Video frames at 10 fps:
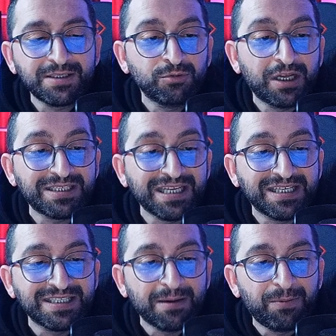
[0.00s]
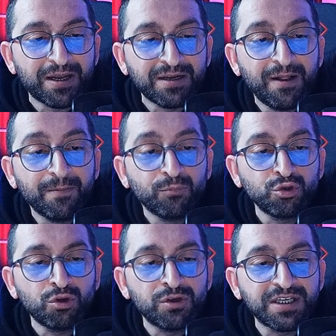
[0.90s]
Dolayısıyla bunlar 8 yapar.
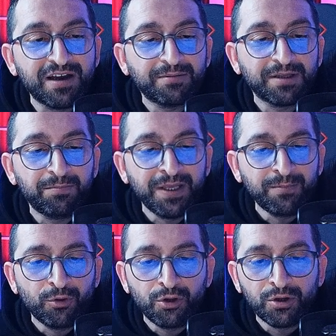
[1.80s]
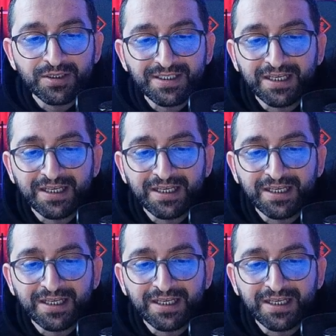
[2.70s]
Bu sorunun cevabı da 1 bölü